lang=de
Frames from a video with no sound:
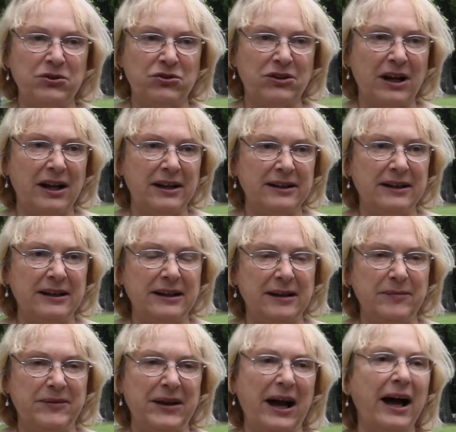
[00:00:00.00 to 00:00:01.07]
gestalten,
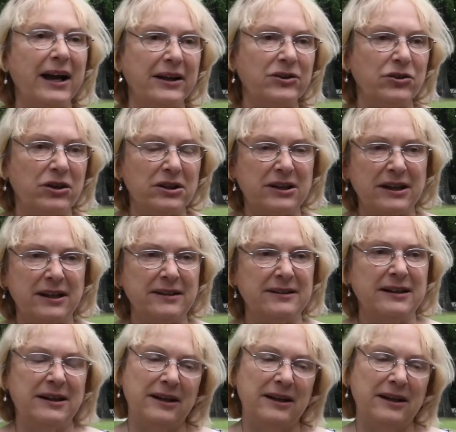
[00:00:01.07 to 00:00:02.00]
indem sie eindeutig ist.